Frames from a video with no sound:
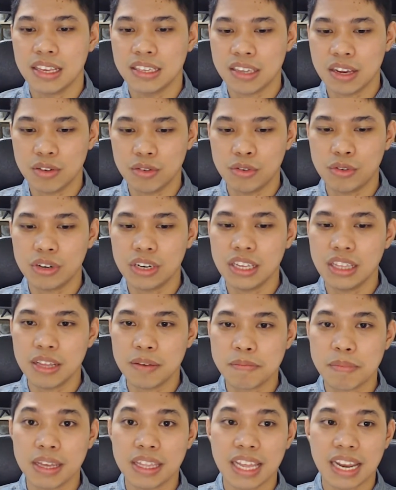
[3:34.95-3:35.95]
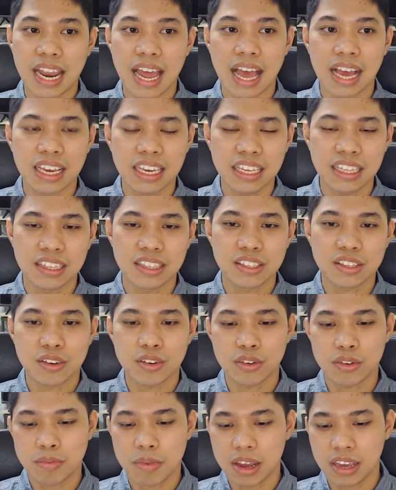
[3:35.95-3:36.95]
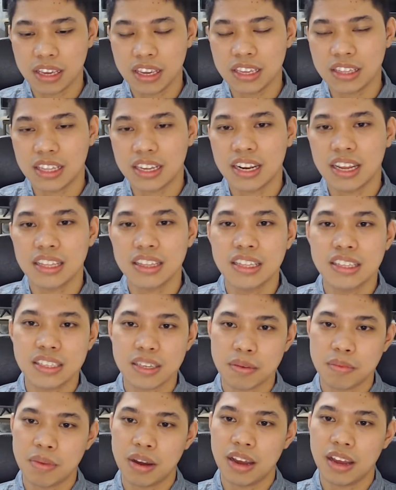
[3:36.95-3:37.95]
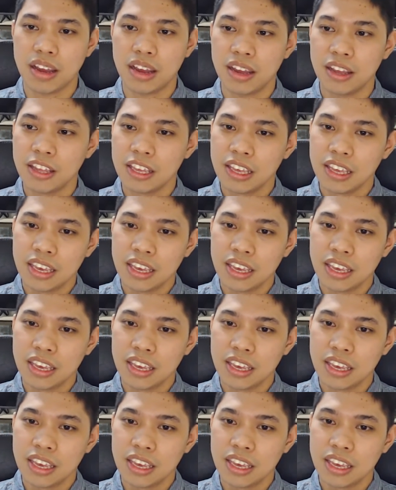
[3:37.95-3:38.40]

isang uri ng panalangin so makikita natin sa mga